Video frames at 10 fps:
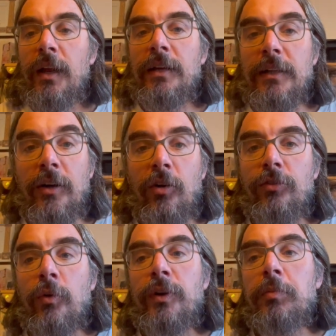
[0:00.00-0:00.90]
L'altra
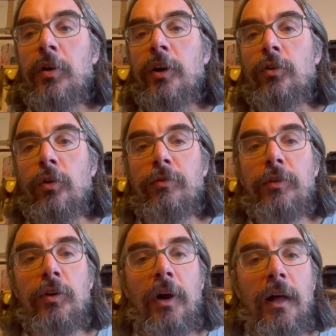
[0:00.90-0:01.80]
cosa è un libro che noi
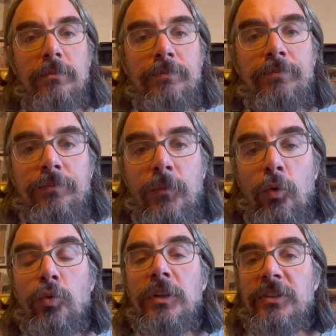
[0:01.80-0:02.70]
fino a
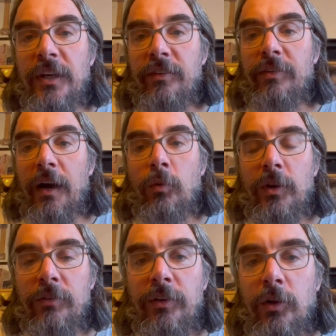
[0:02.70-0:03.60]
11 anni fa,
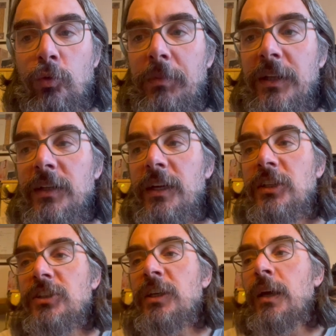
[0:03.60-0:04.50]
quindi fino al
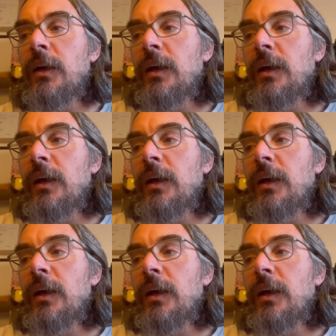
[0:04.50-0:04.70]
2013,